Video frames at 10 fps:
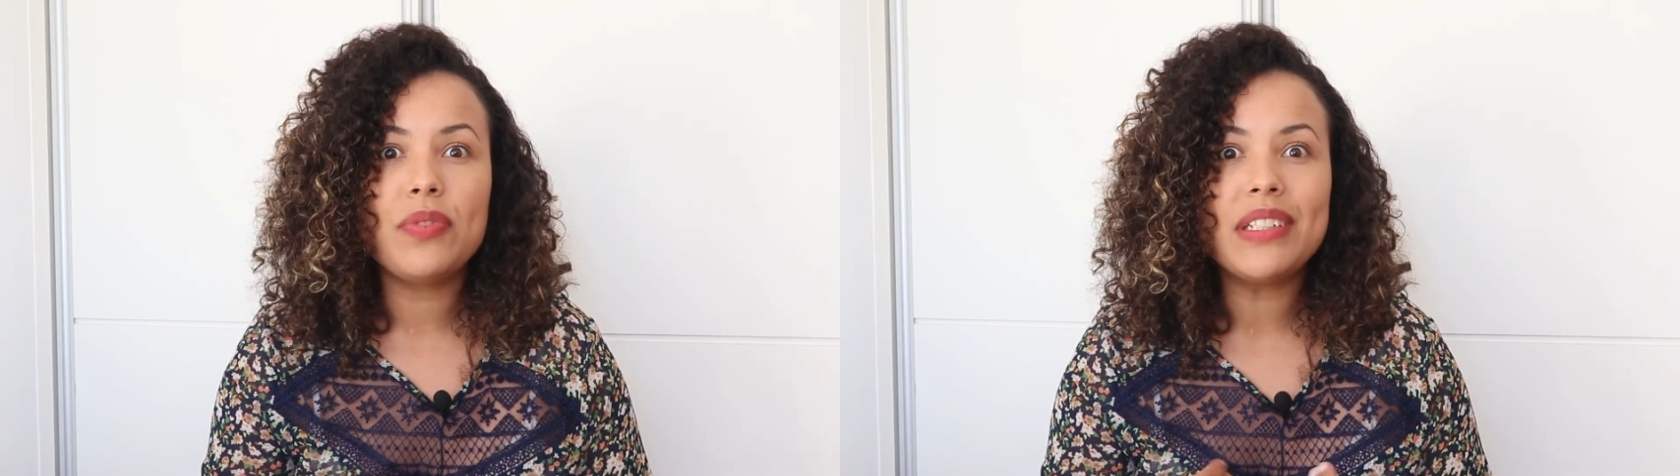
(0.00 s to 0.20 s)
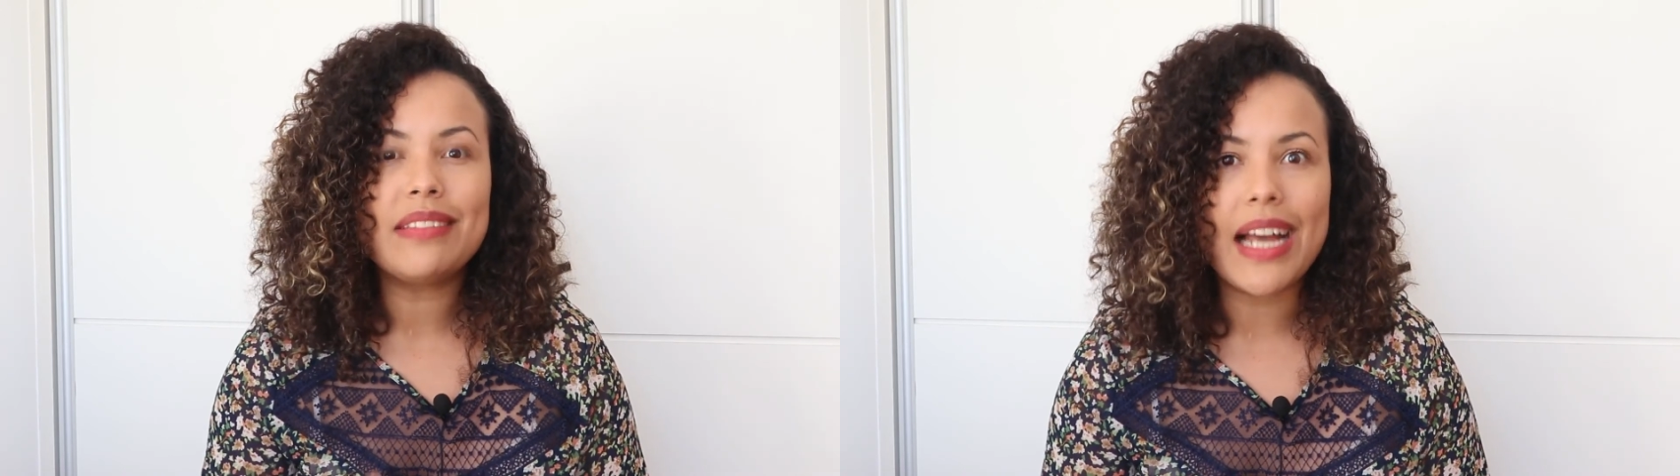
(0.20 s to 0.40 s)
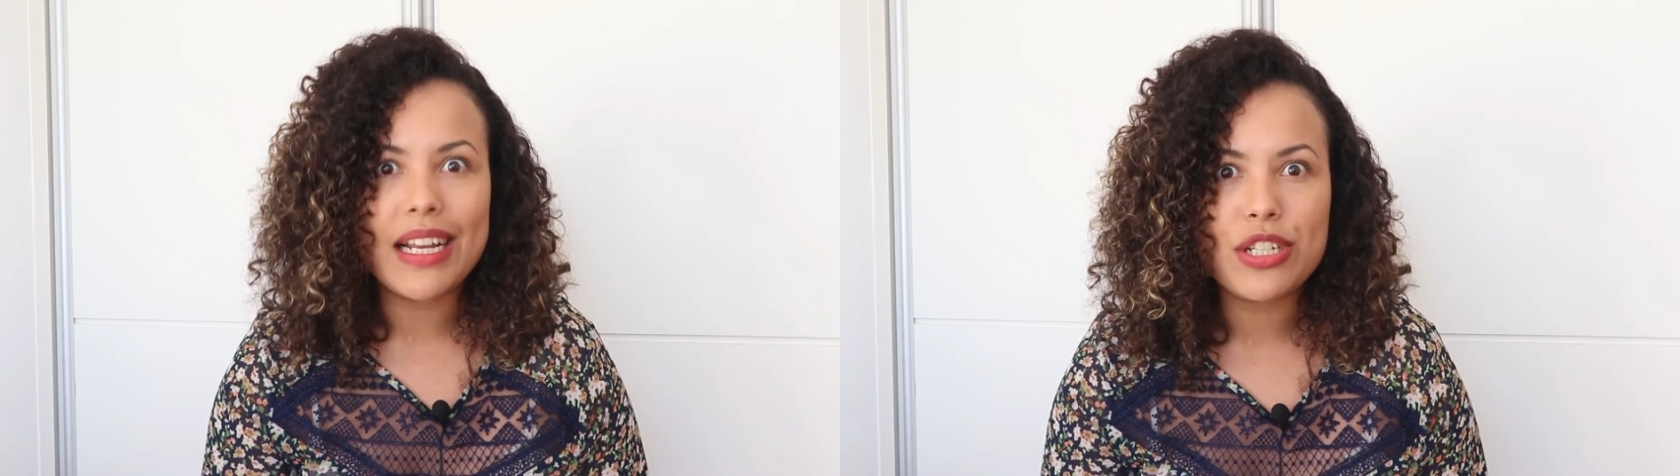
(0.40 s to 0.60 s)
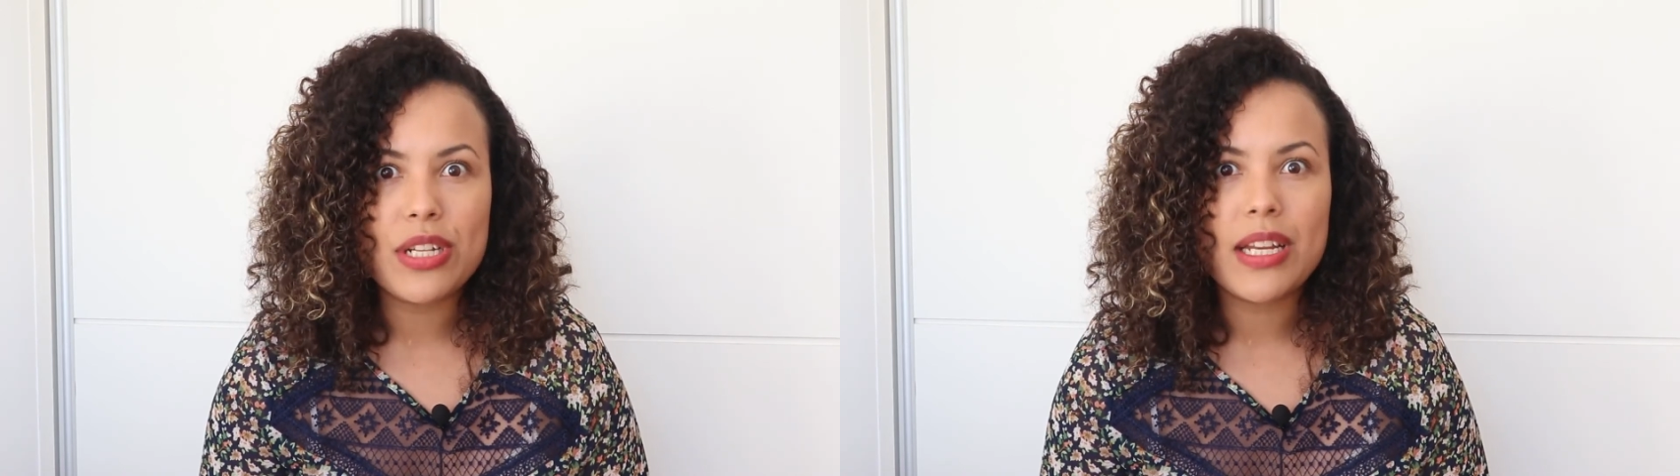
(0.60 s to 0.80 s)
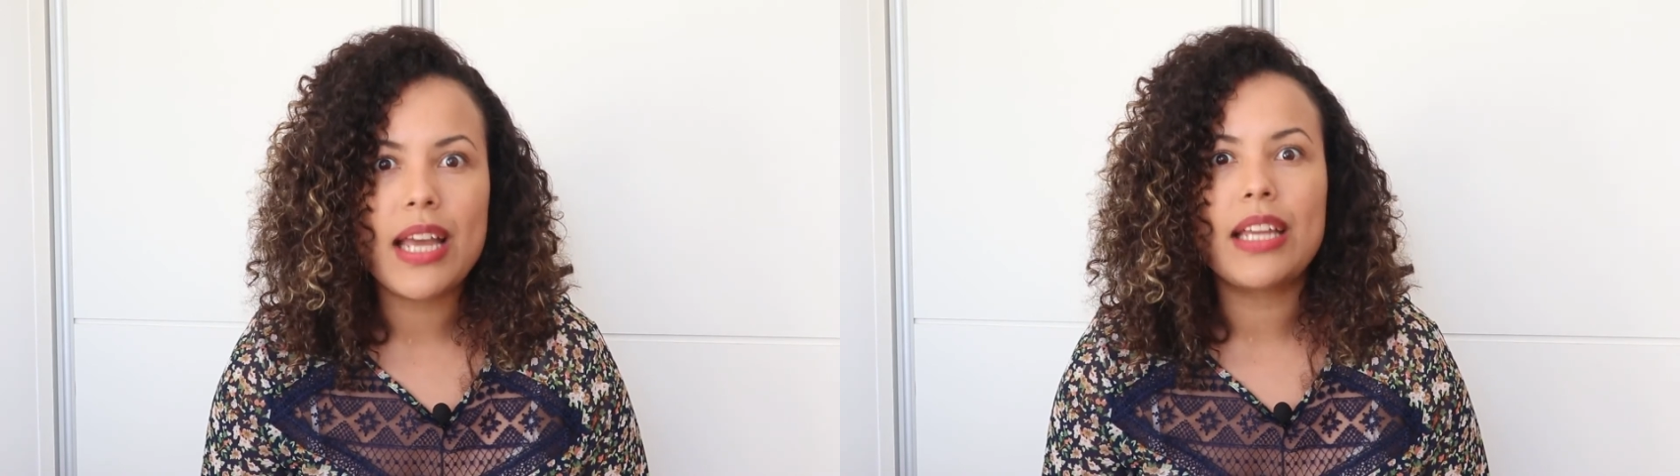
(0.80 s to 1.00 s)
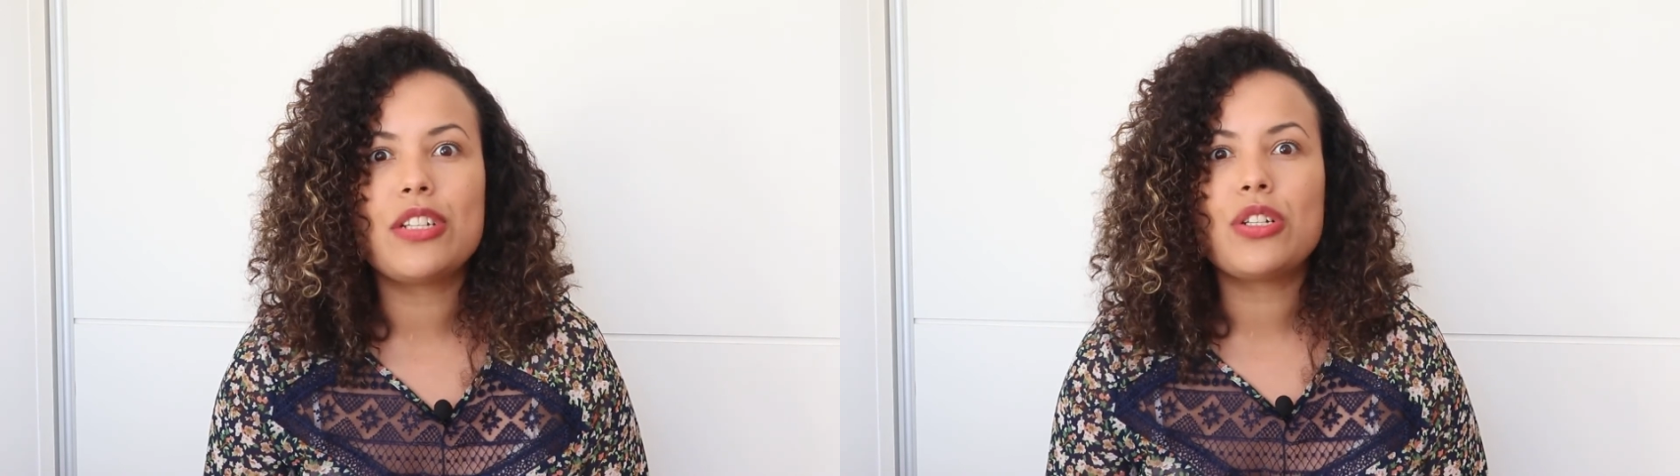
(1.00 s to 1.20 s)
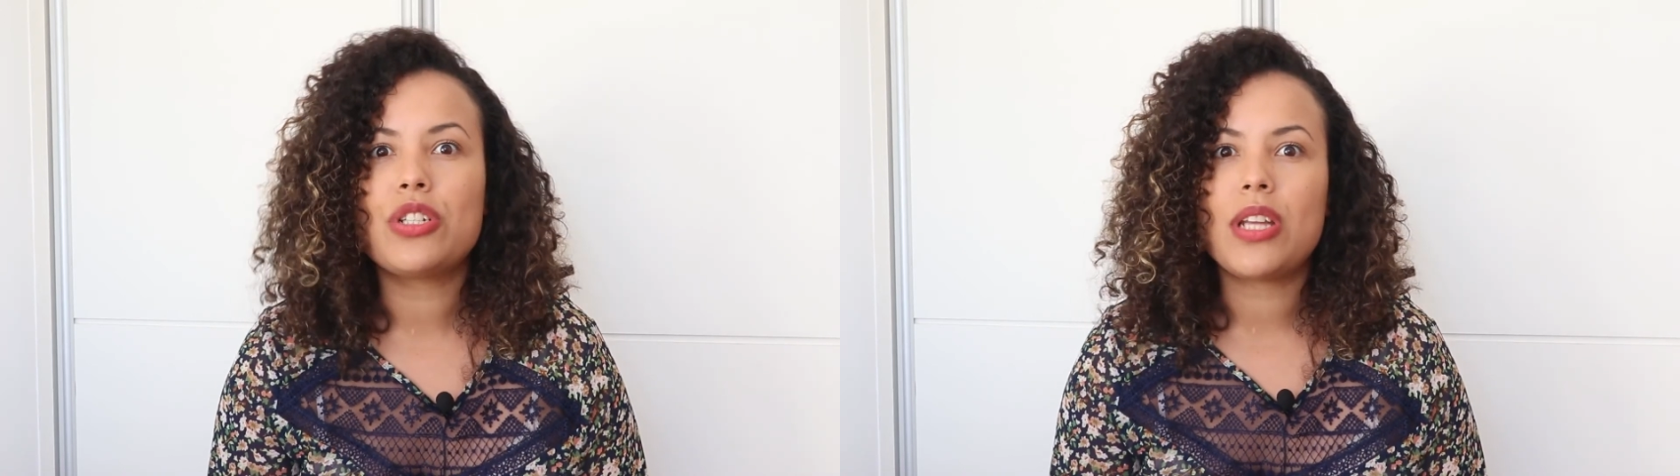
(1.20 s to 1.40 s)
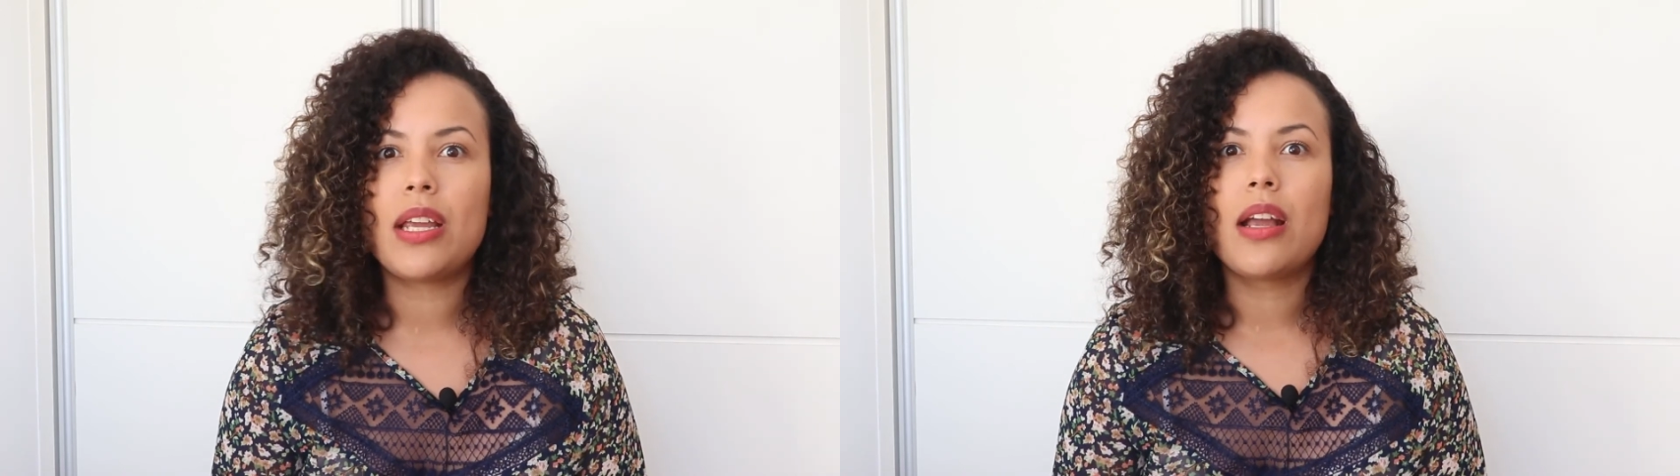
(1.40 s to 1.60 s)
vantagem é que a
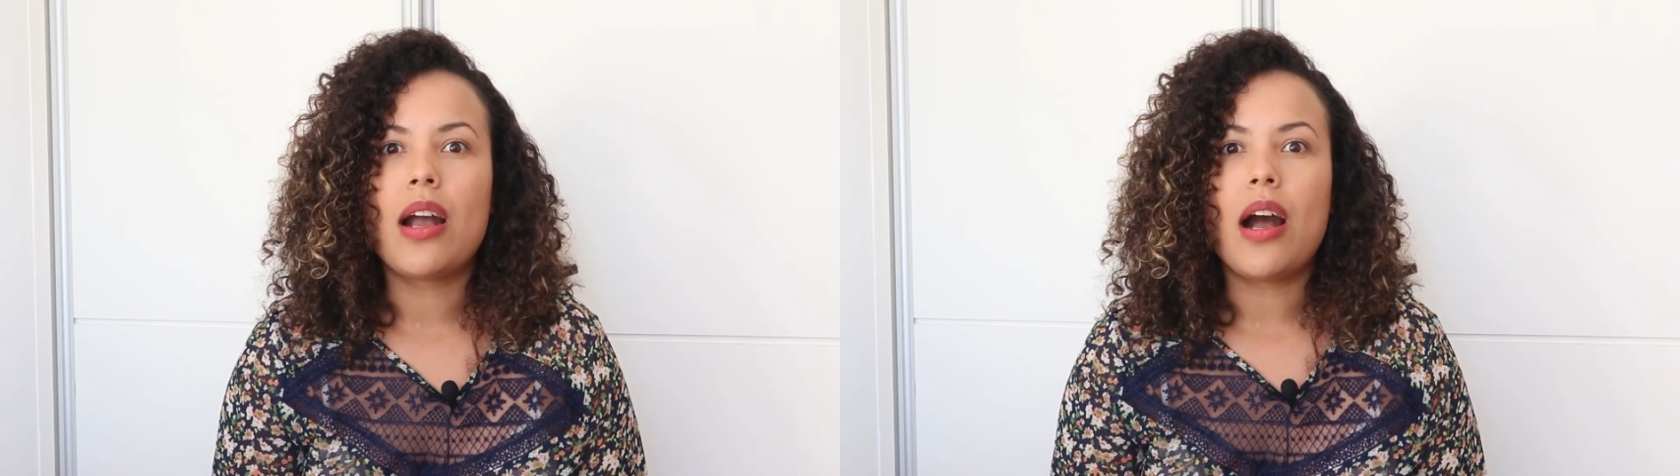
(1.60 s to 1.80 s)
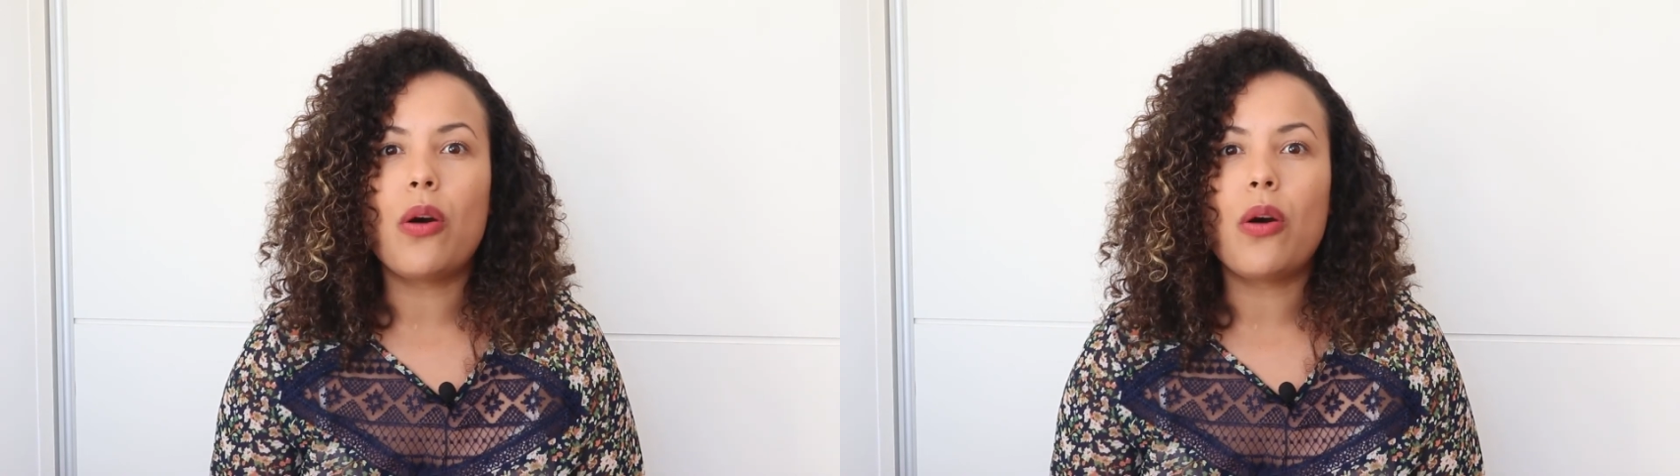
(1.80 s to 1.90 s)
gente tem